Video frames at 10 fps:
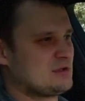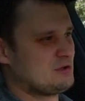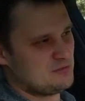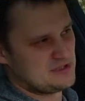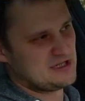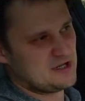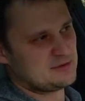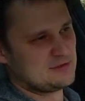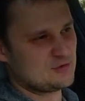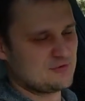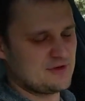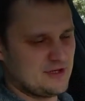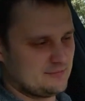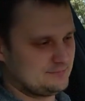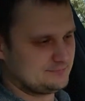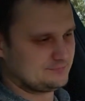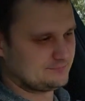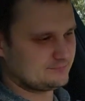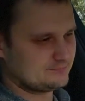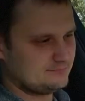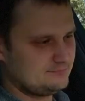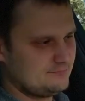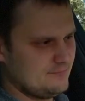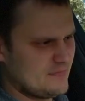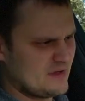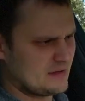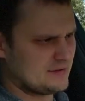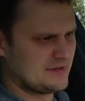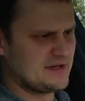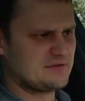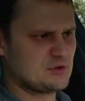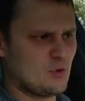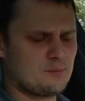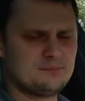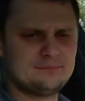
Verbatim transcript: стоимость их обслуживания. Да и все.